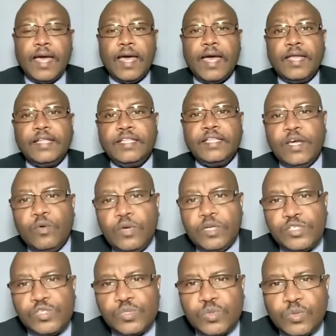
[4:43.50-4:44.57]
الدولة
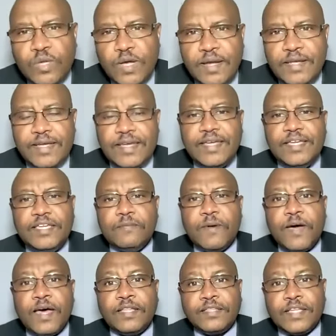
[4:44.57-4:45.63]
السودانية
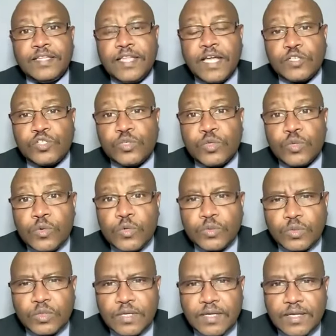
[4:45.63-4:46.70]
يجب أن تضع
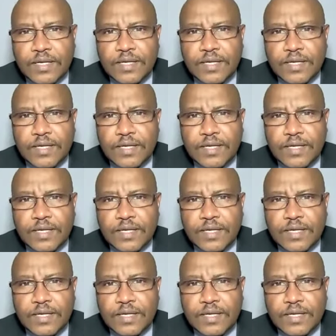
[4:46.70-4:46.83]
شروط